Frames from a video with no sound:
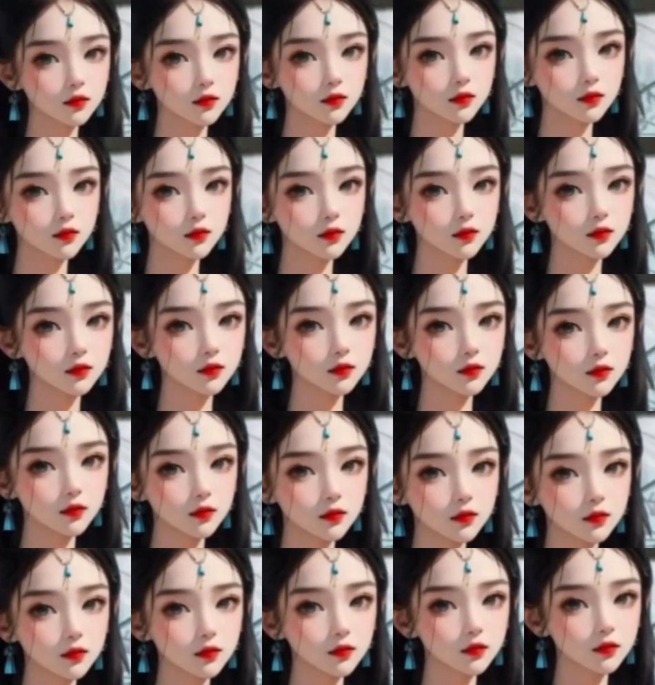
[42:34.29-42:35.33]
ท่านเซียนห
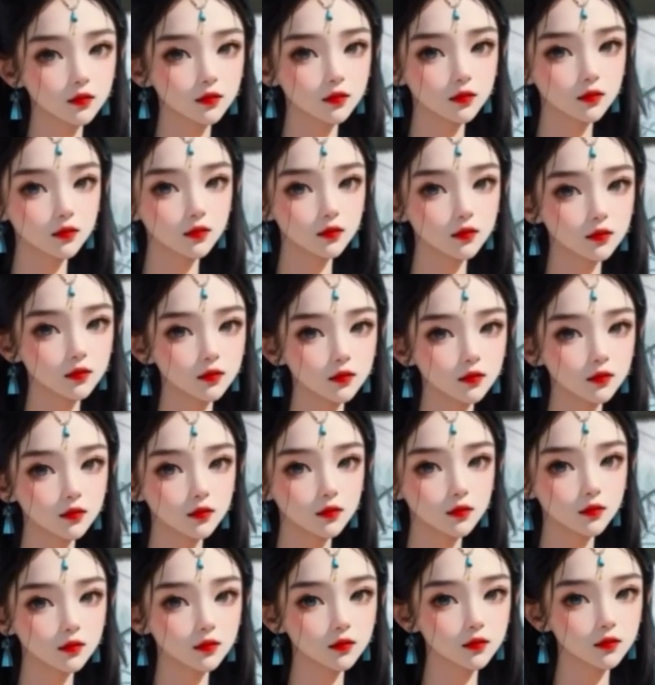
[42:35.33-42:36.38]
นิงนา
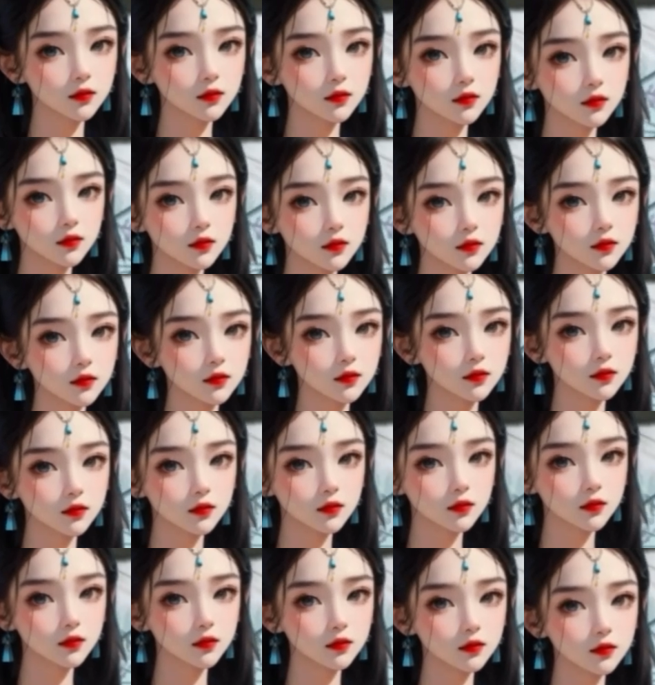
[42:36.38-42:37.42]
ลิงจื่ออาปากพงา
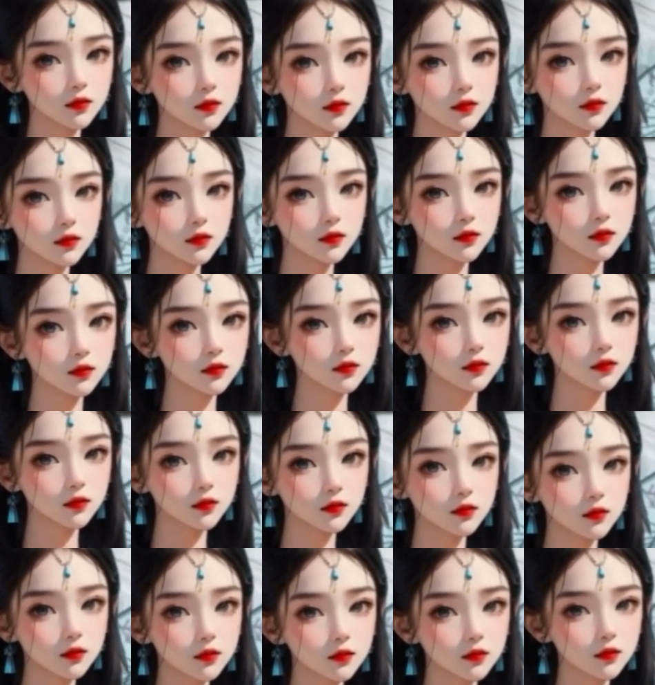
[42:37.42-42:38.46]
พงาบสีหน้าเย็น
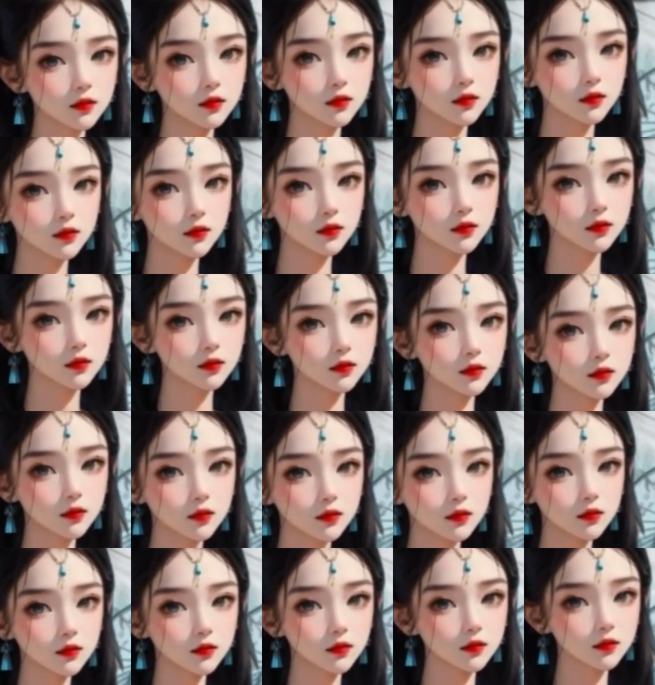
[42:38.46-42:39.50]
ชาลงทันที พร้อม
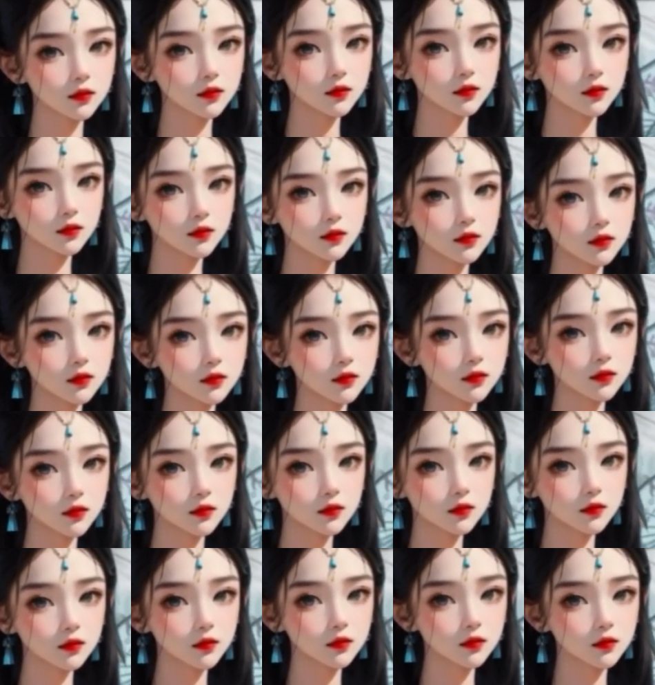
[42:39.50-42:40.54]
กับมีท่าทางดุ
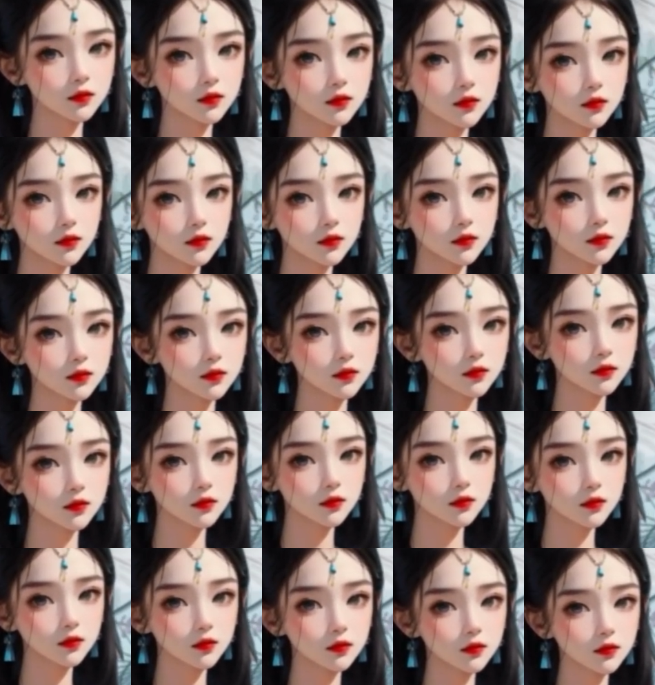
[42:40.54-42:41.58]
ดันขึ้นมา
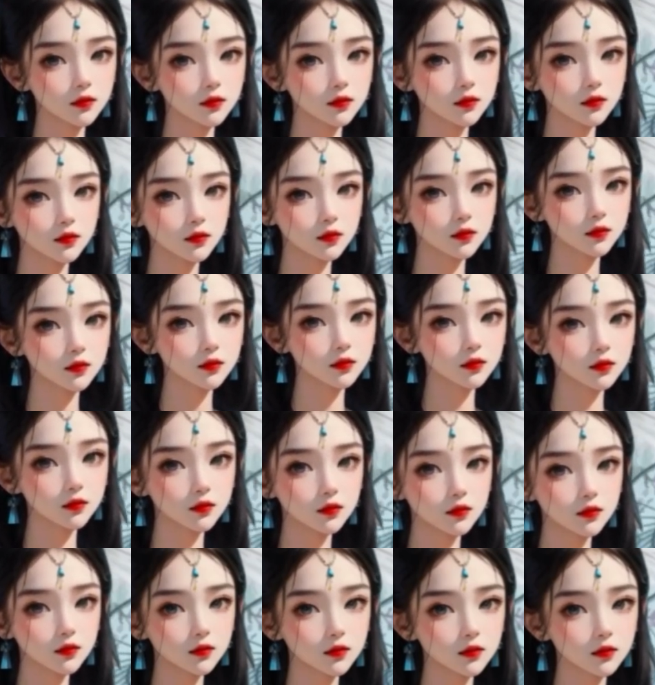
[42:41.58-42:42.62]
นีบการไล่แข
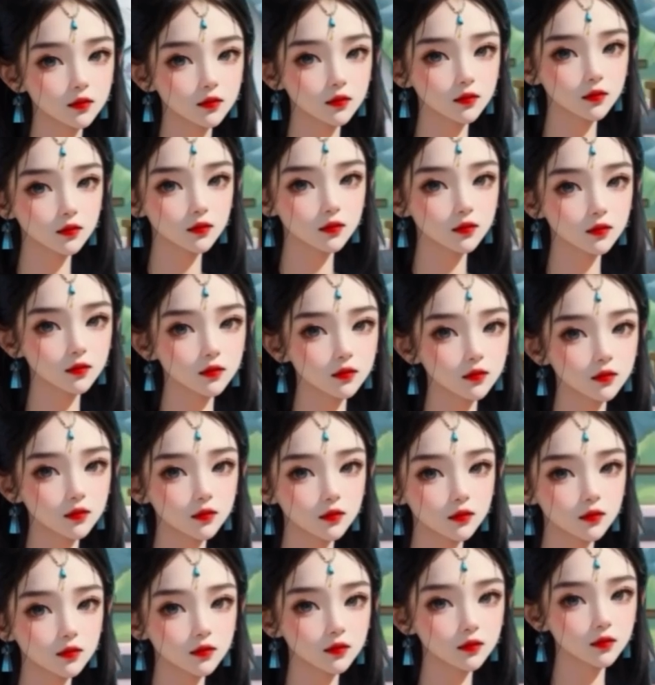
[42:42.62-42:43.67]
กชั
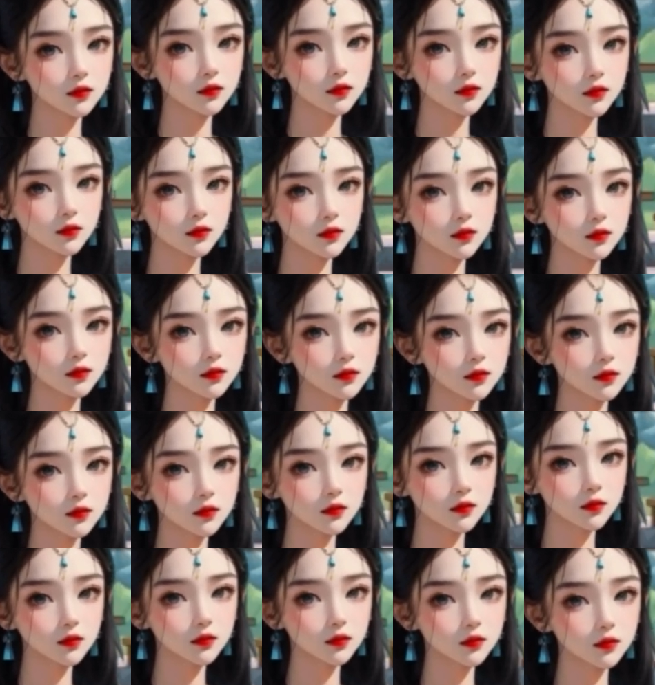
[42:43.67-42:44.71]
ดๆสิทธิ์น้องหนิงเจ้า
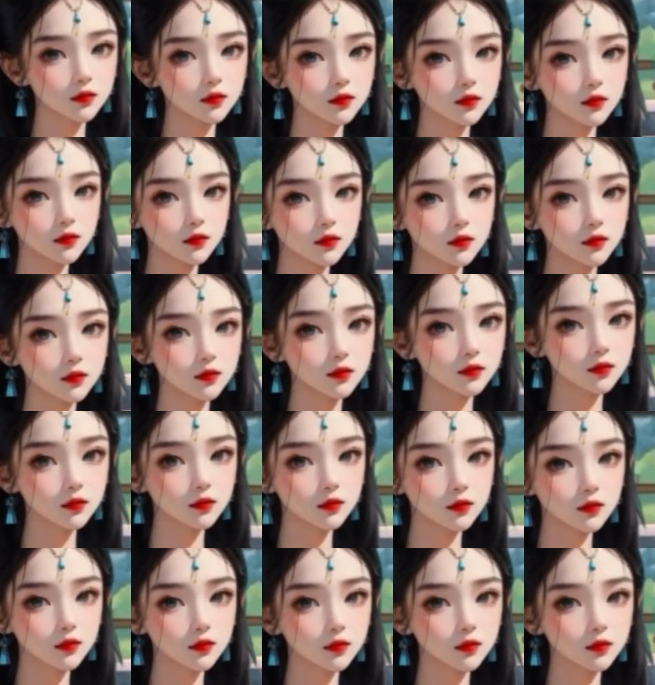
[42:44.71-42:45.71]
เอ่ยอันใดของเจ้ากัน